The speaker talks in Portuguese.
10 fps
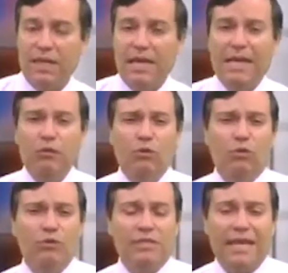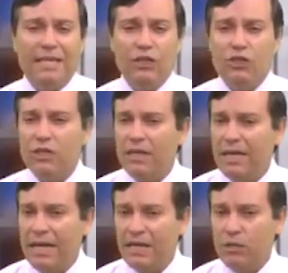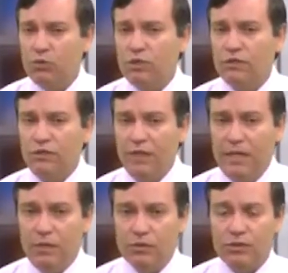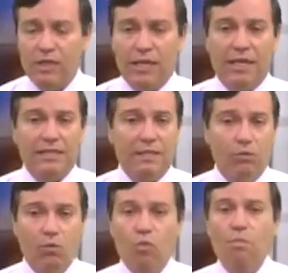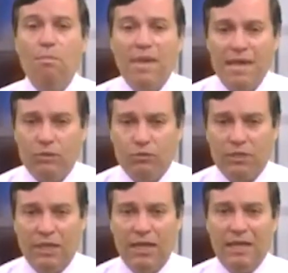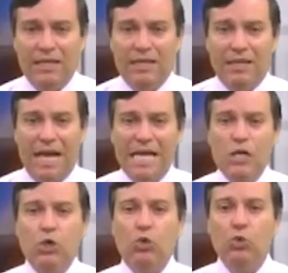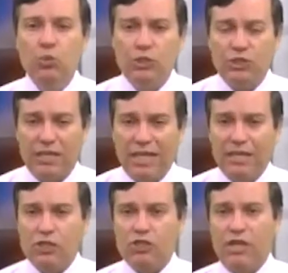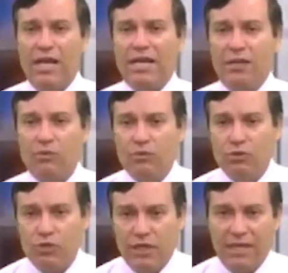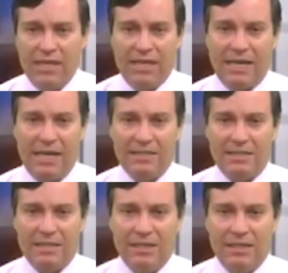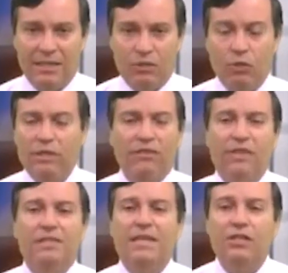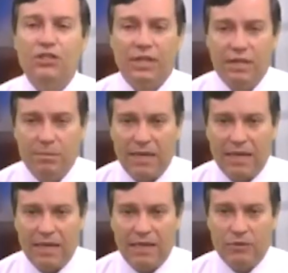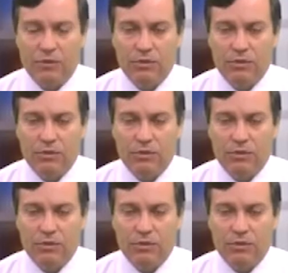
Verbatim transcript: Ele não consegue enxergar que os filhos estão com medo dele, a angústia que ele gera quando chega em casa, toda vez que ele chega embriagado.